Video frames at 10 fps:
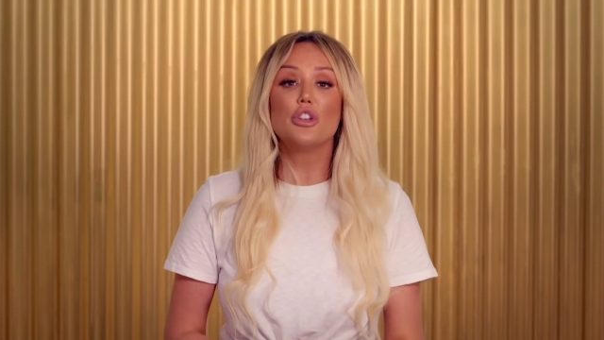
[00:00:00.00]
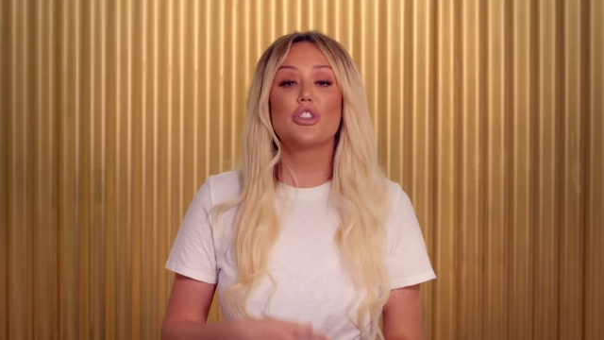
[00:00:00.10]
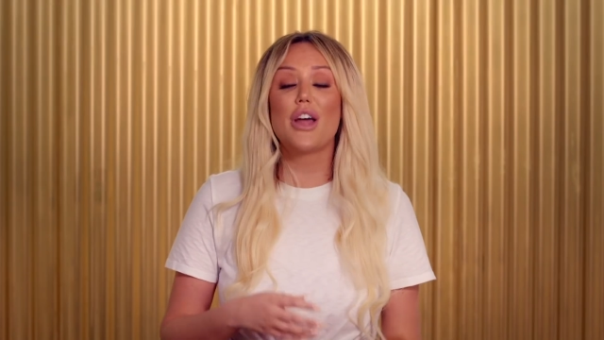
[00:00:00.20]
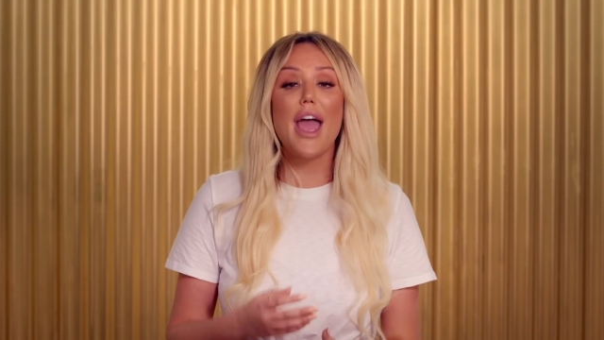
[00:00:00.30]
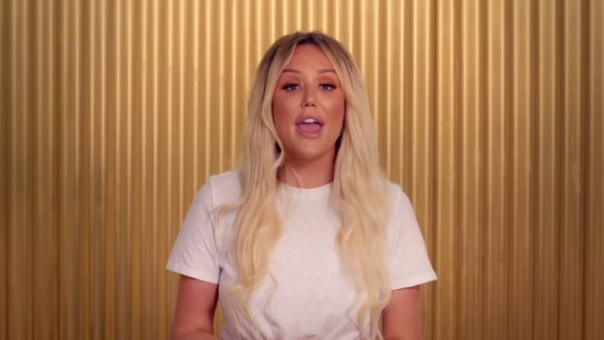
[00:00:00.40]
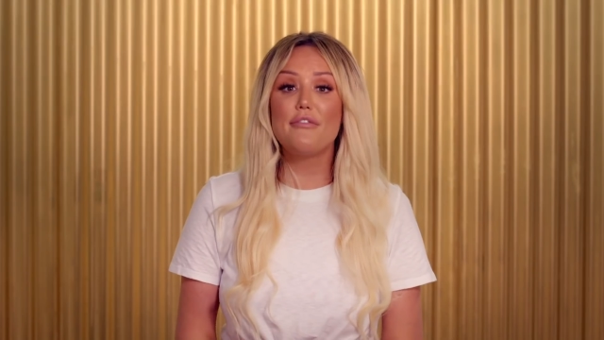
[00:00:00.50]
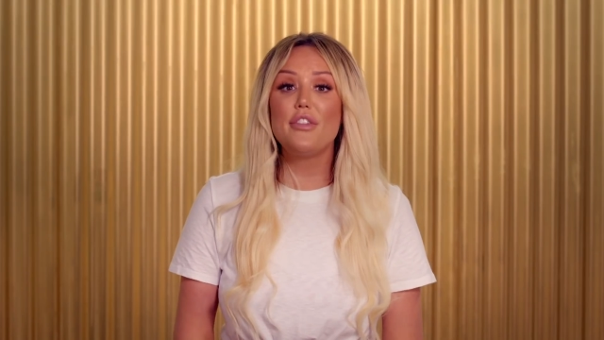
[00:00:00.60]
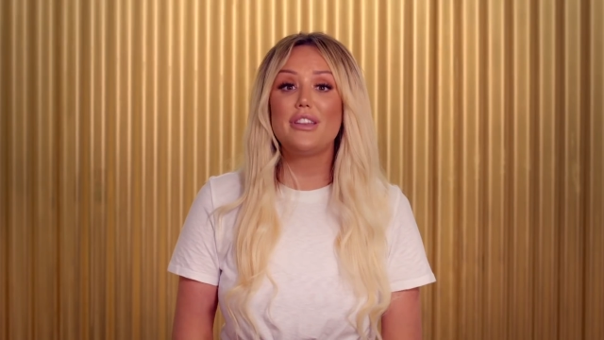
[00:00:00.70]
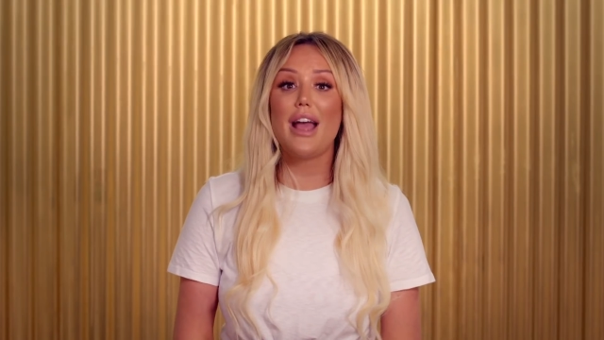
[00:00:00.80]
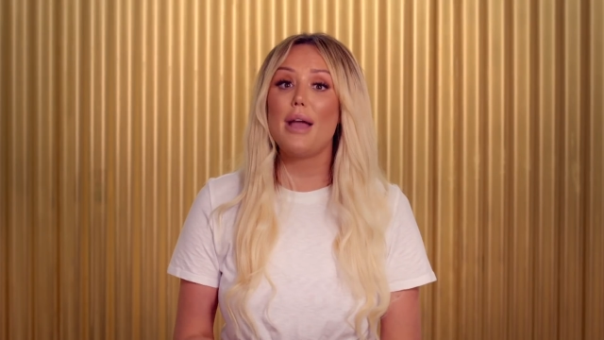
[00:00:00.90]
Così ogni
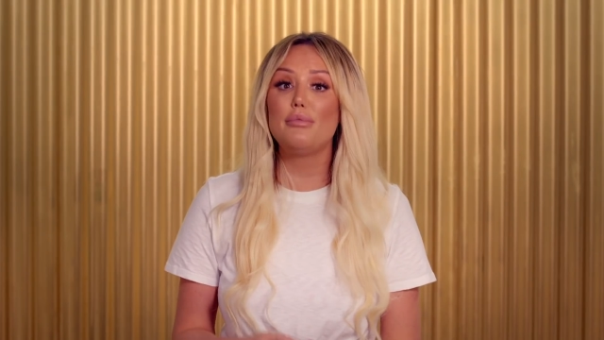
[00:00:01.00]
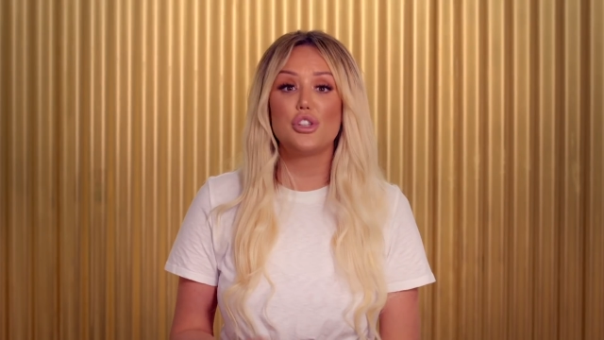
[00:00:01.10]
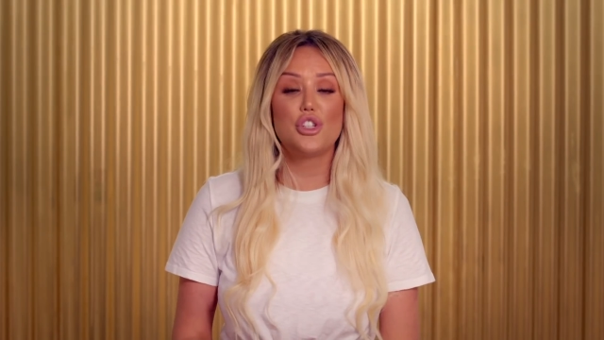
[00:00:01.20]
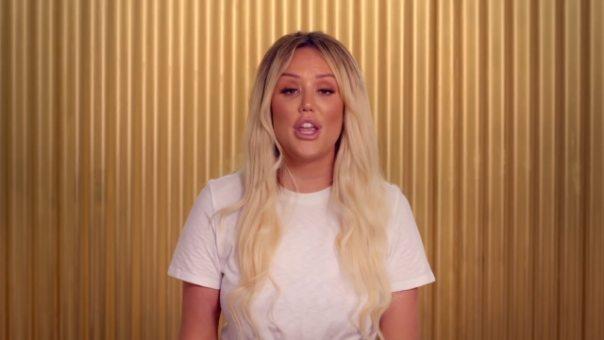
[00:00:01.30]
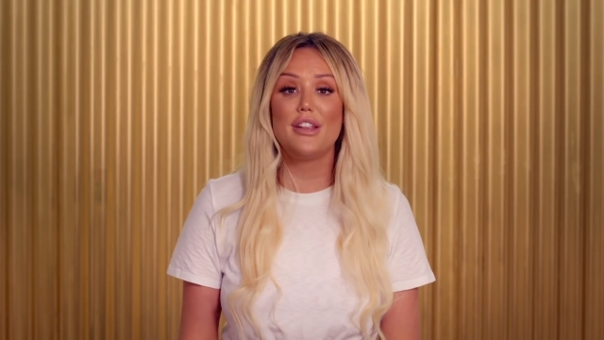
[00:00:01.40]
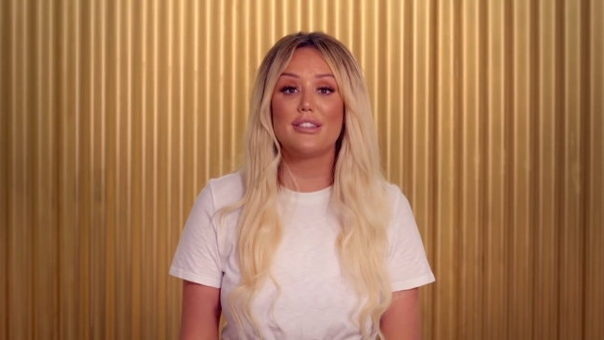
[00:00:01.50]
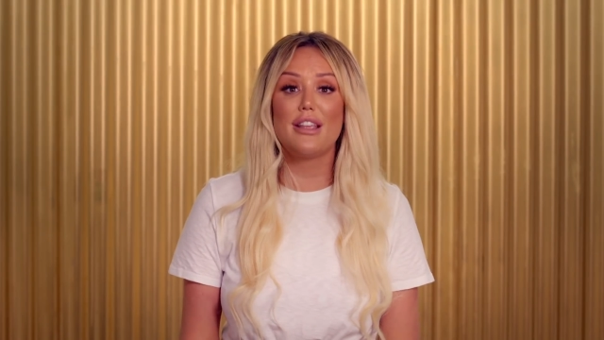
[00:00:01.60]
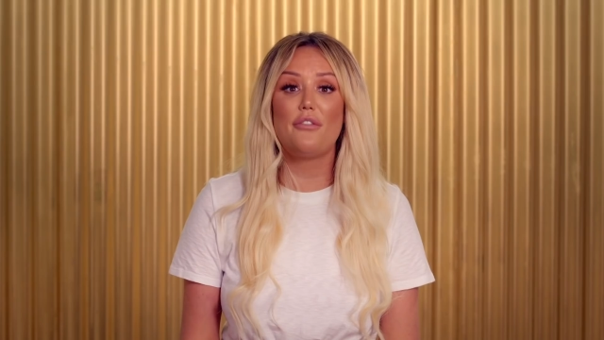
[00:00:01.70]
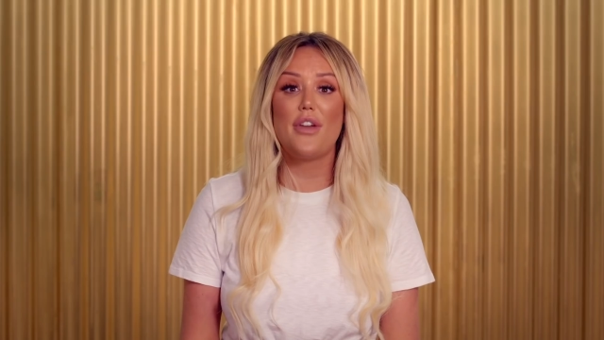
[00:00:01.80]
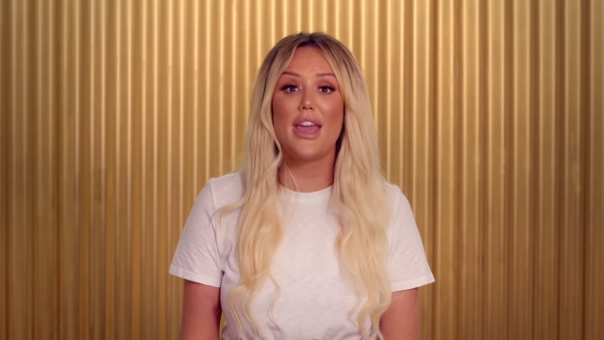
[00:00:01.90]
volta che si cambia la
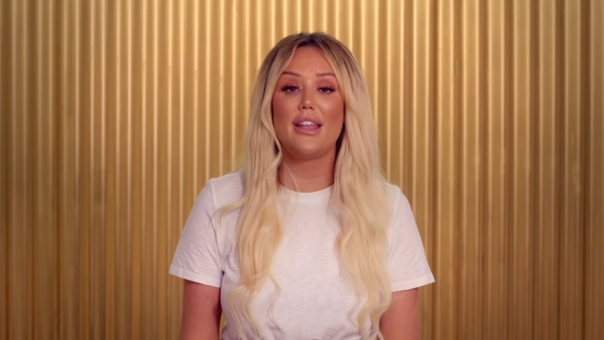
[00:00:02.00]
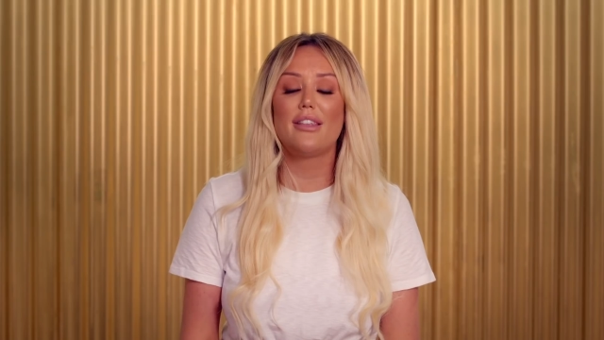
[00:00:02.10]
faccia